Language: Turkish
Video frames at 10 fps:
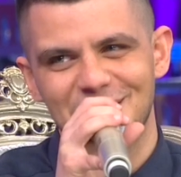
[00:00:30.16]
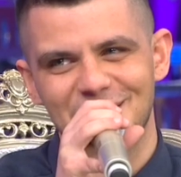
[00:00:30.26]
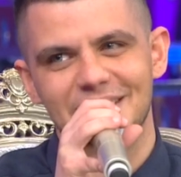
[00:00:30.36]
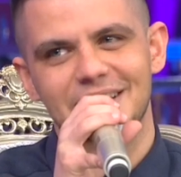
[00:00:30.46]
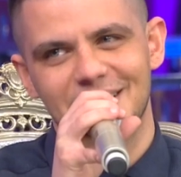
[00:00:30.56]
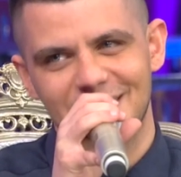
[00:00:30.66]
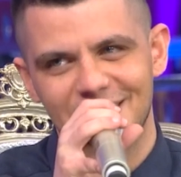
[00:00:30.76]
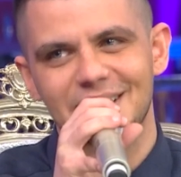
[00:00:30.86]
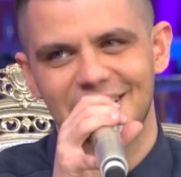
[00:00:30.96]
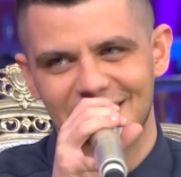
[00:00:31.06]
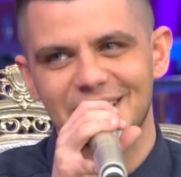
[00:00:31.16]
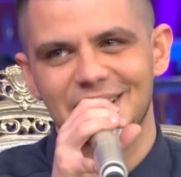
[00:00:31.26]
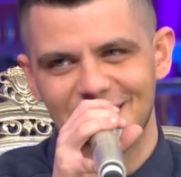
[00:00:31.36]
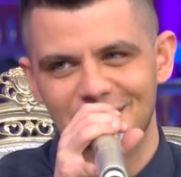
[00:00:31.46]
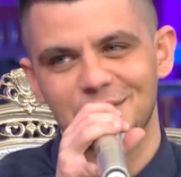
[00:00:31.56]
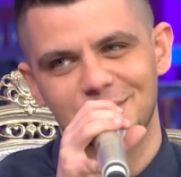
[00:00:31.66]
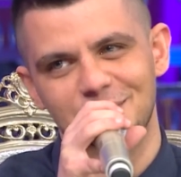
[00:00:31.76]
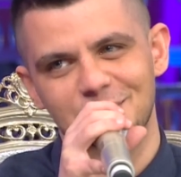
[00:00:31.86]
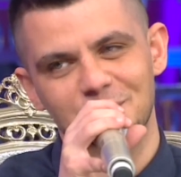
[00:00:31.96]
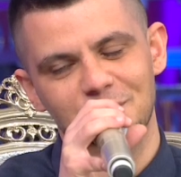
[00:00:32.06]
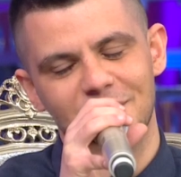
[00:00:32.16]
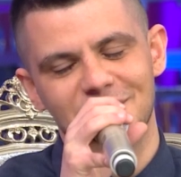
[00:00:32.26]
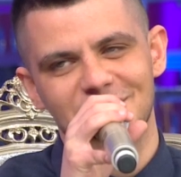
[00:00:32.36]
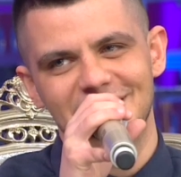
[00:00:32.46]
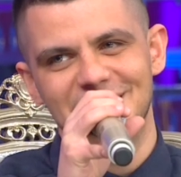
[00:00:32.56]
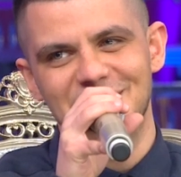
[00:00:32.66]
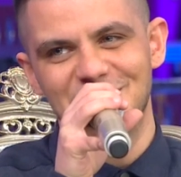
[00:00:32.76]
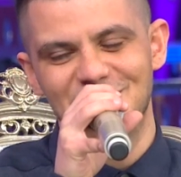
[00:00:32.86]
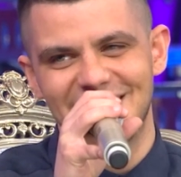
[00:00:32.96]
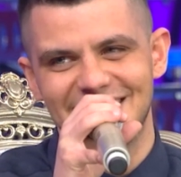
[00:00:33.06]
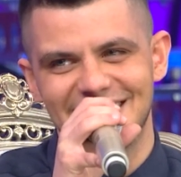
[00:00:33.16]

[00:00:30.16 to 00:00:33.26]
beş geri git. Hatta daha geri. Maşallah ne güzel.